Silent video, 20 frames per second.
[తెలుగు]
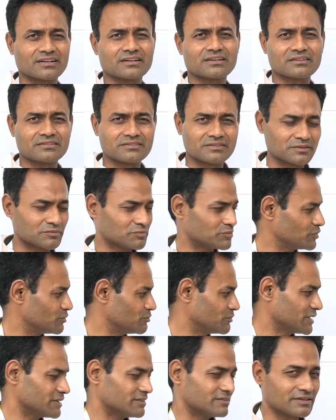కాసేపు
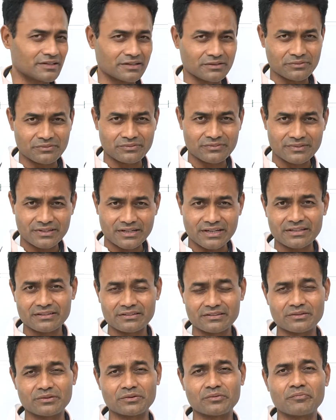మధ్యాహ్నం
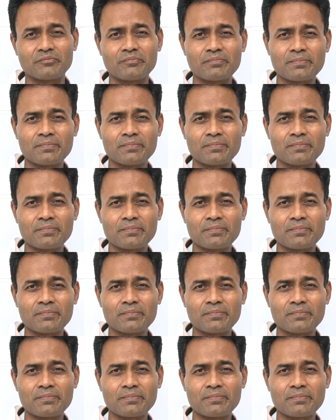సాయంత్రం